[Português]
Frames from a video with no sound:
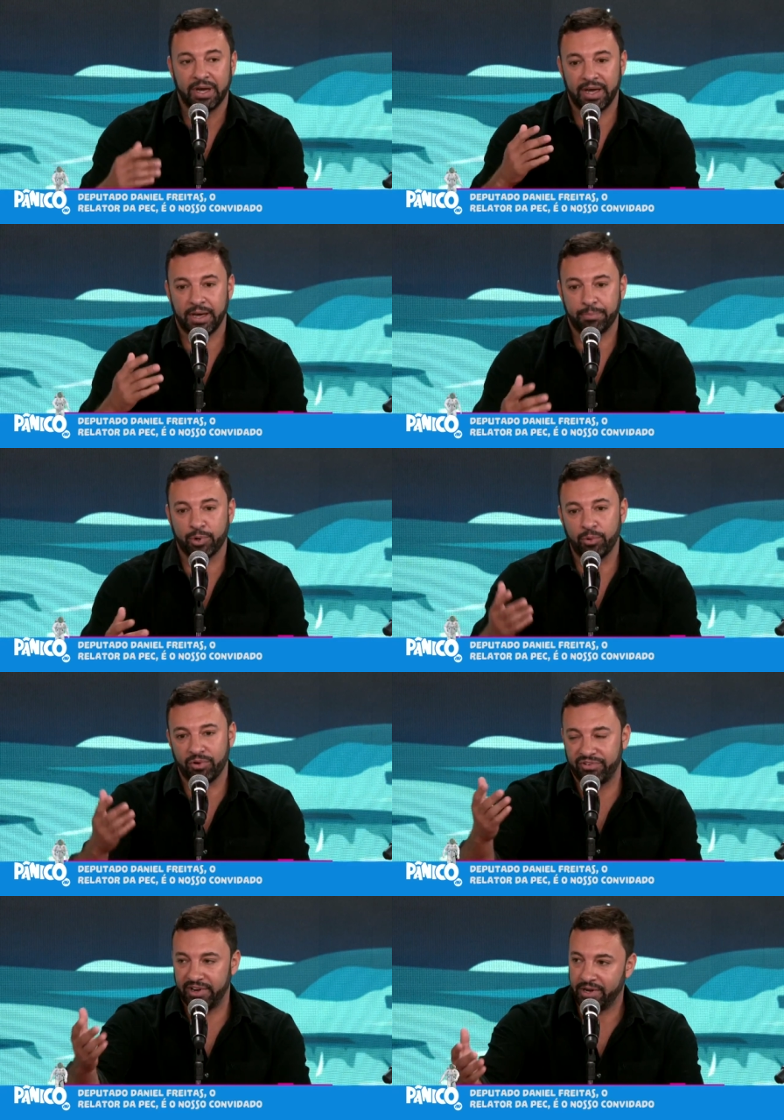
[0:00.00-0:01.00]
é,
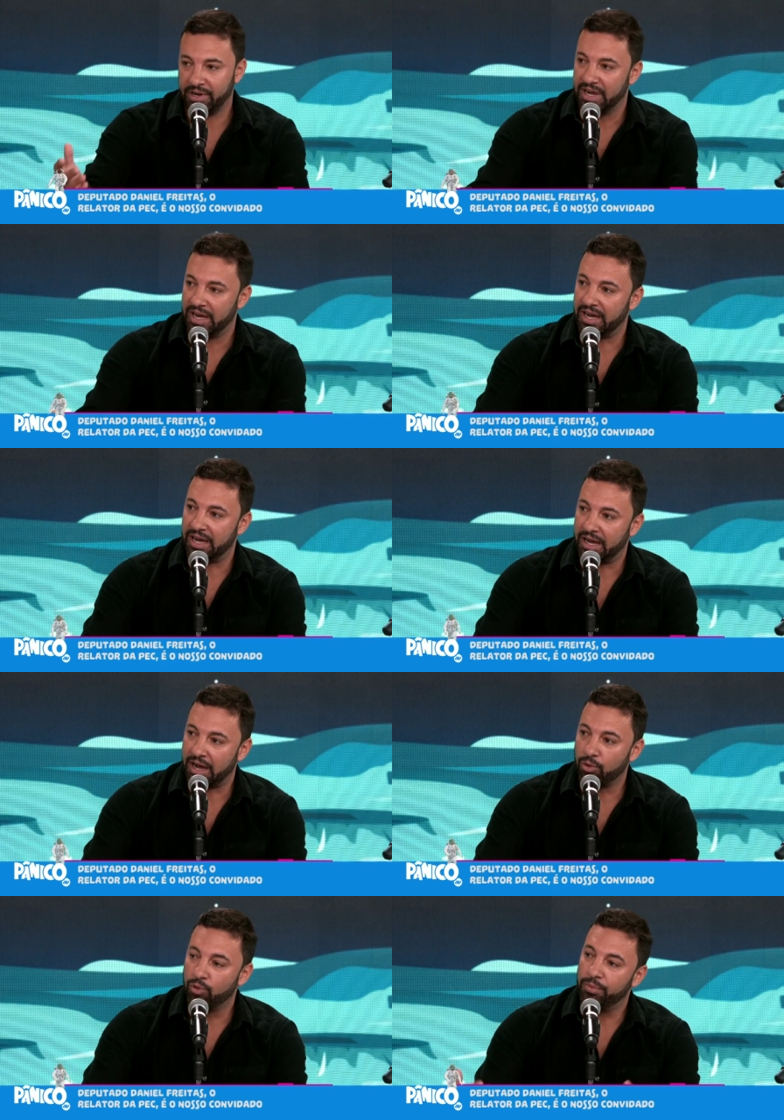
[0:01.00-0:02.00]
promover ah,
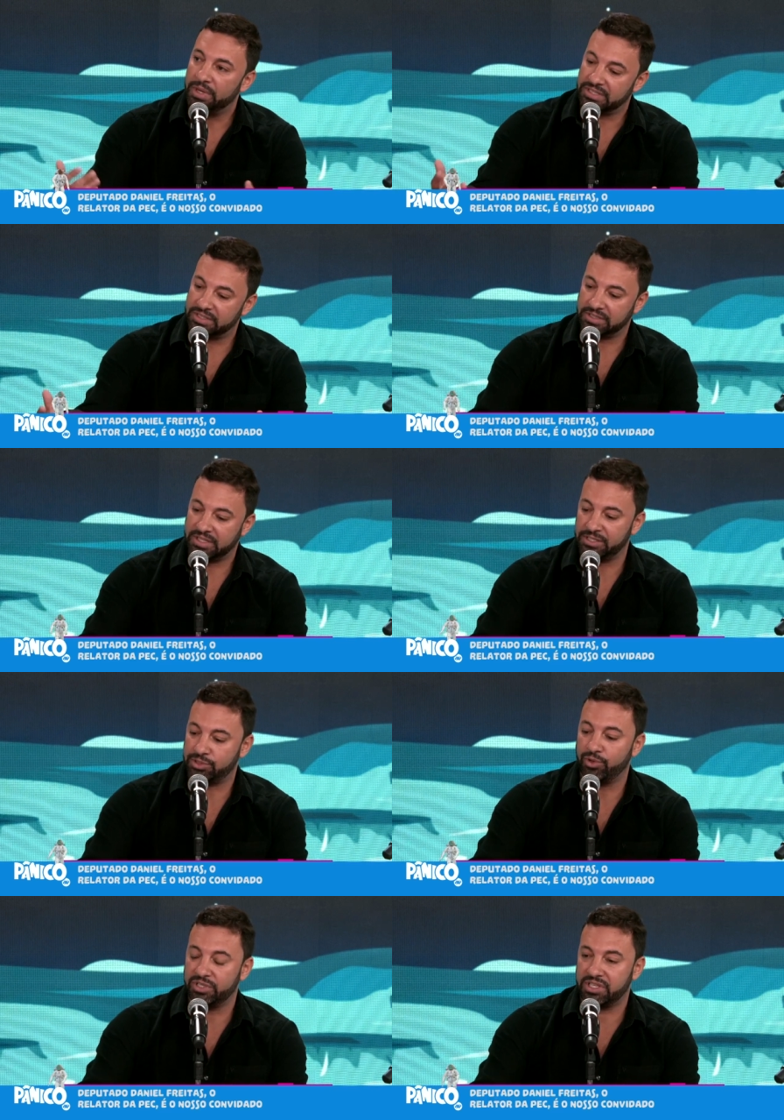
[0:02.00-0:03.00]
algumas
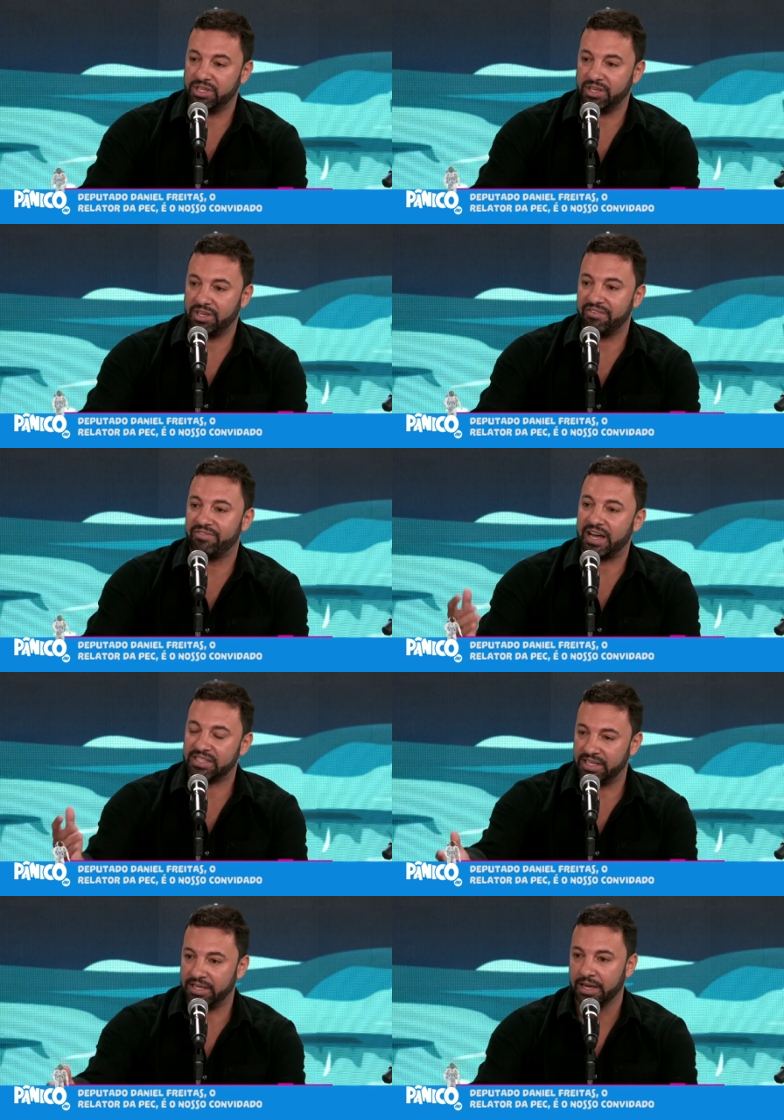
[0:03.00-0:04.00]
questões que
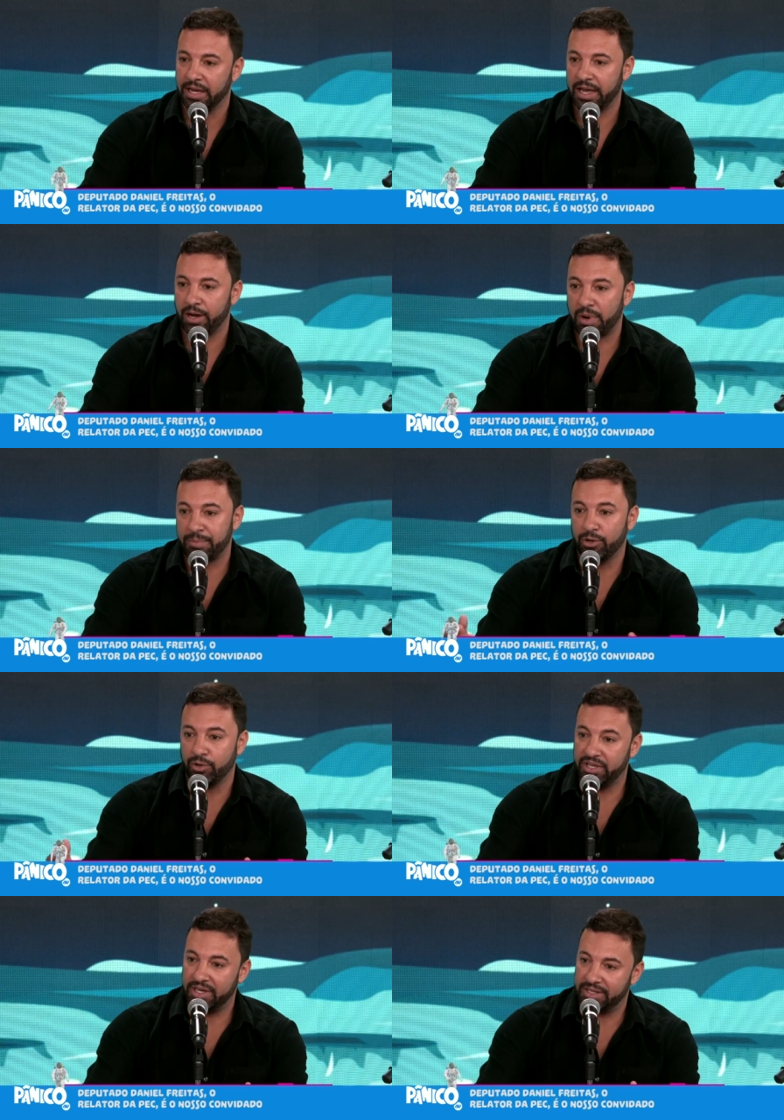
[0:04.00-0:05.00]
levassem é, uma
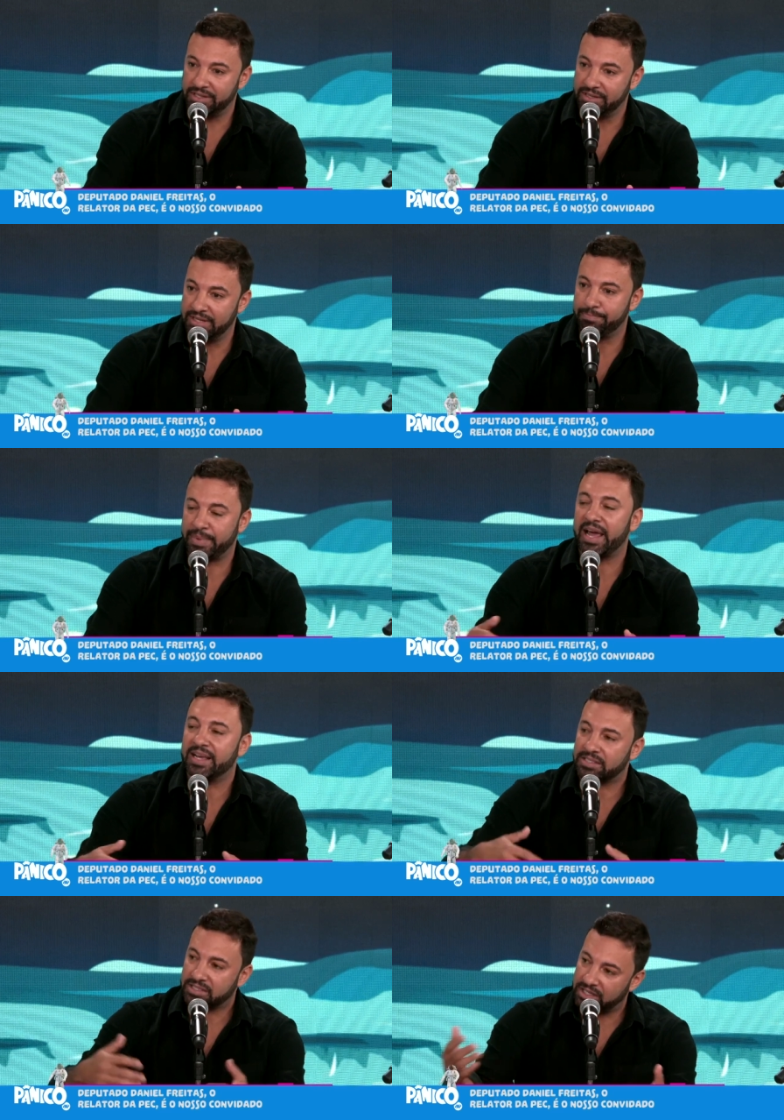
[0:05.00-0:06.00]
melhoria para
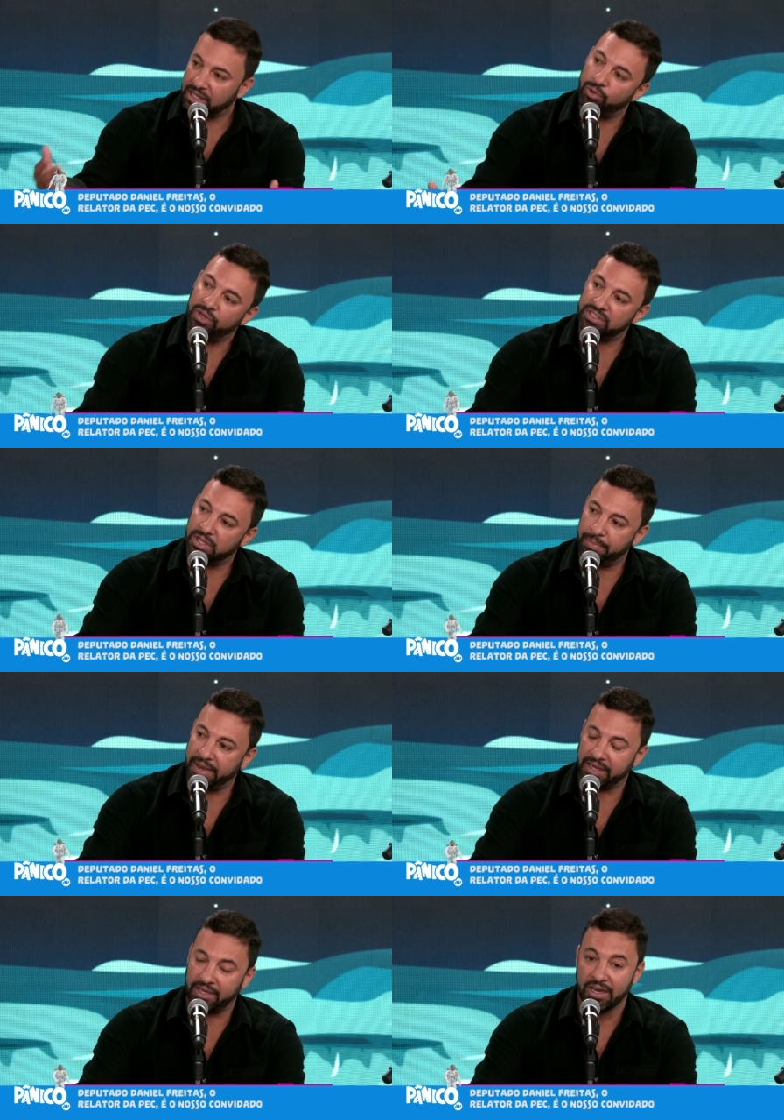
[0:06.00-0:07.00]
essas categorias na
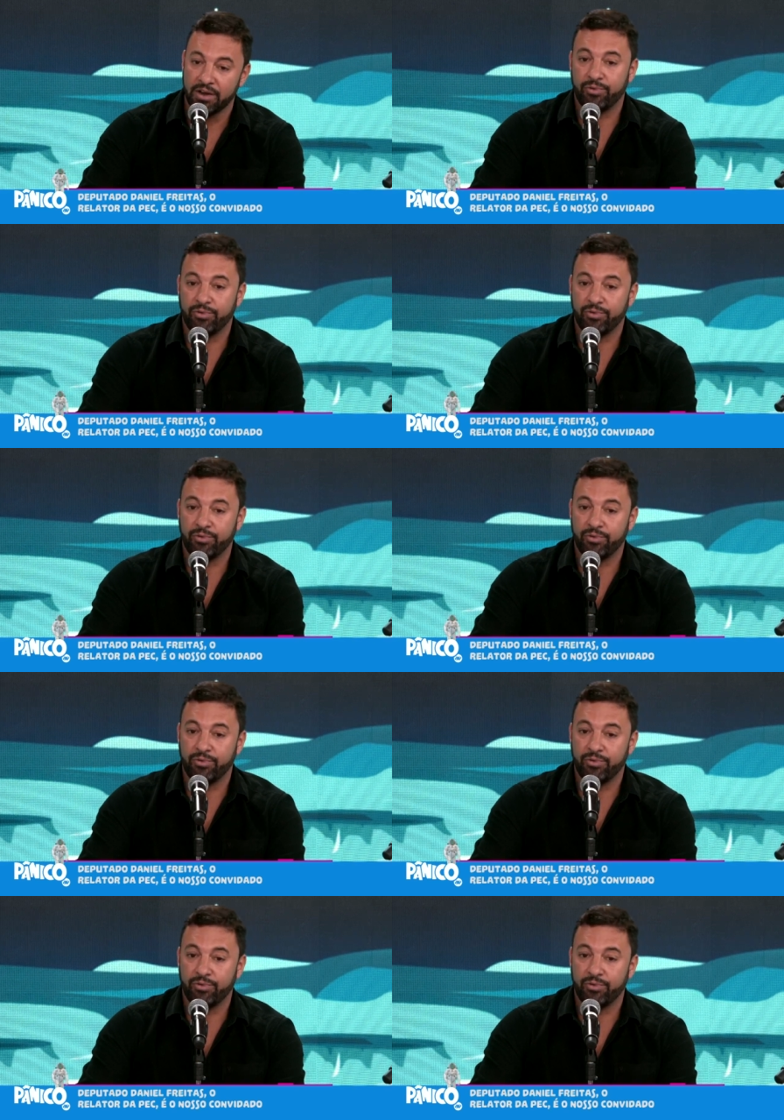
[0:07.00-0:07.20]
PEC.